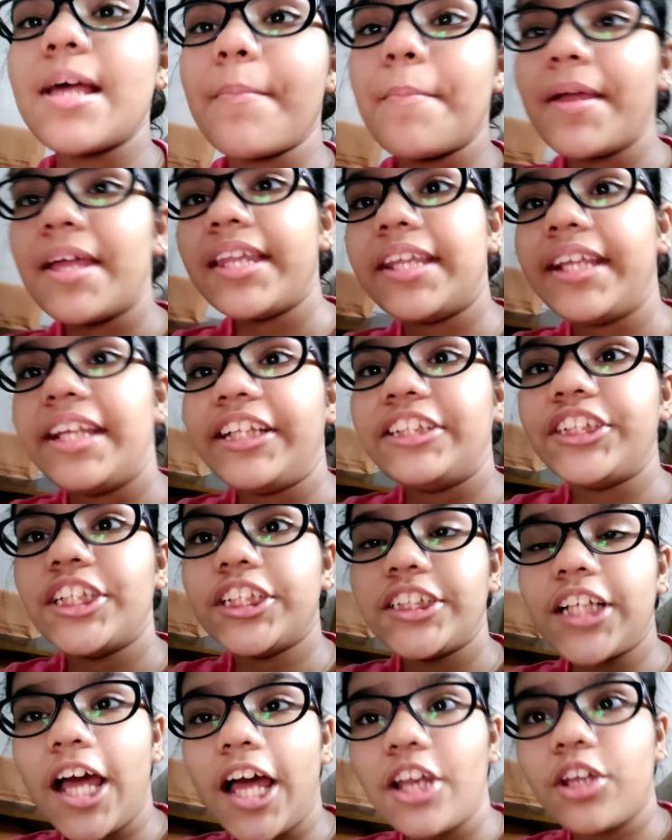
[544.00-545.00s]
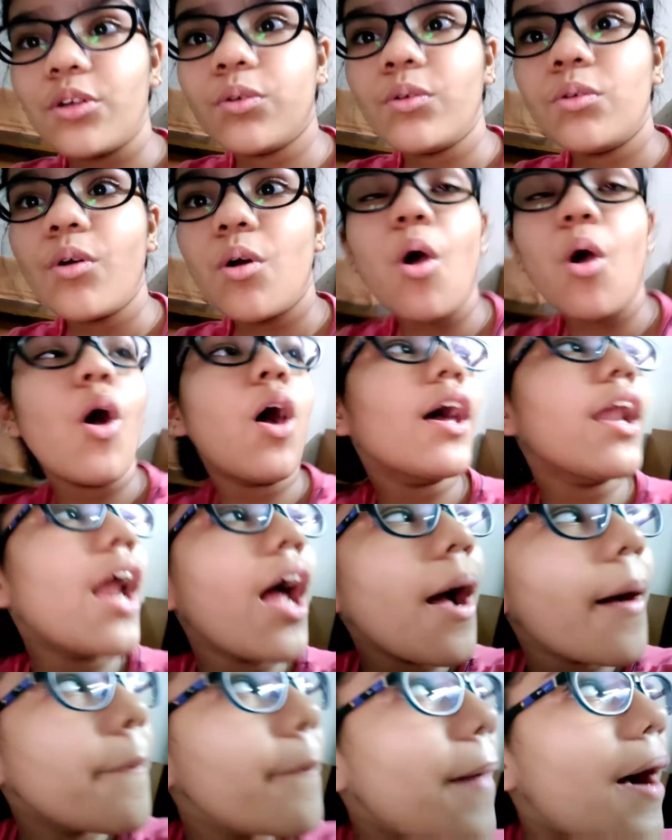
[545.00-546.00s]
अब मैं नीचे जा रही हूँ और
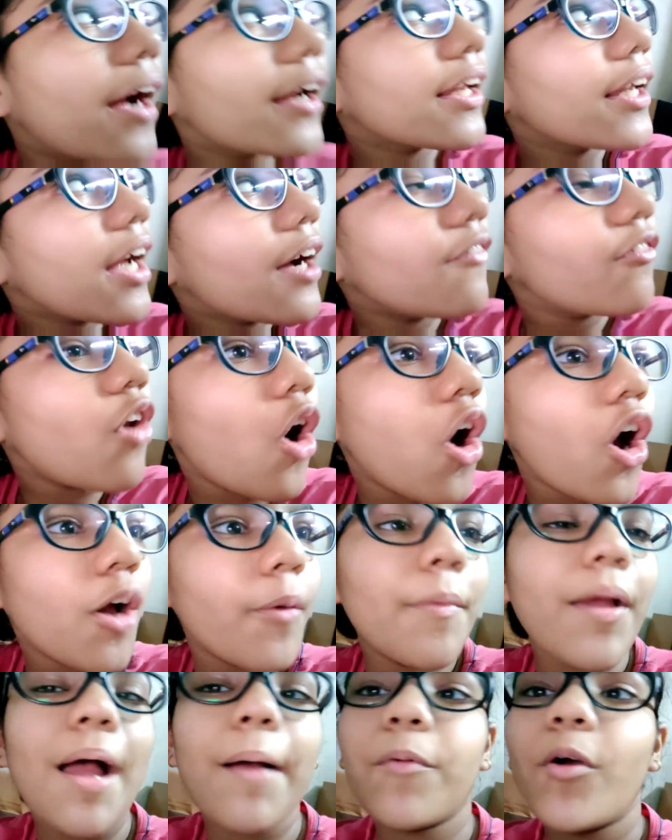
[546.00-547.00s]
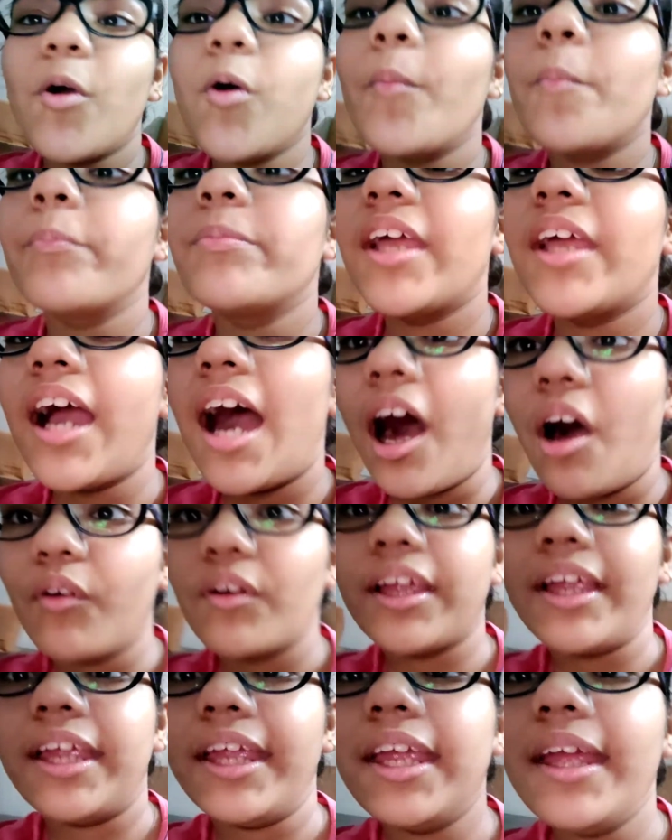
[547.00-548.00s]
अब बाकी का ब्लॉग मैं आपको
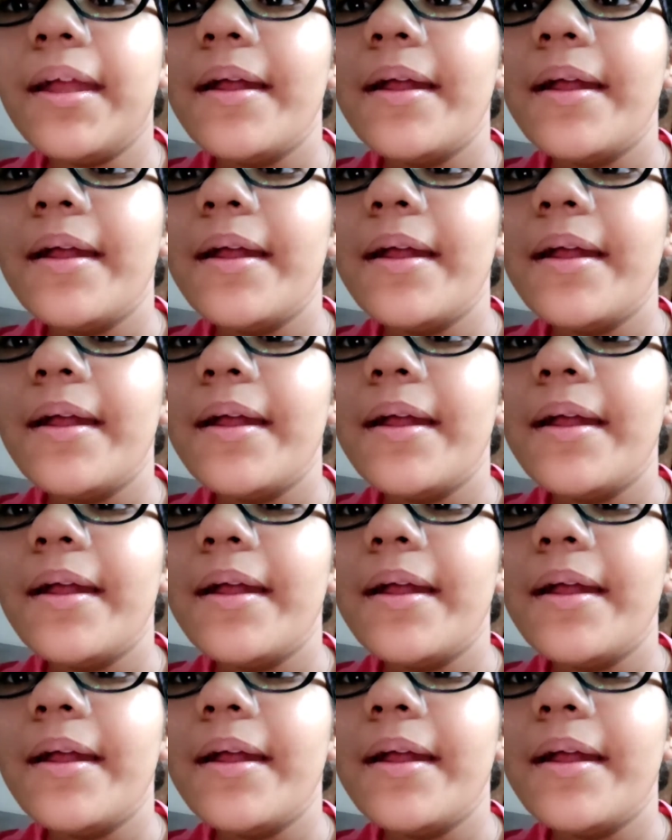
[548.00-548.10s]
दिखाऊंगी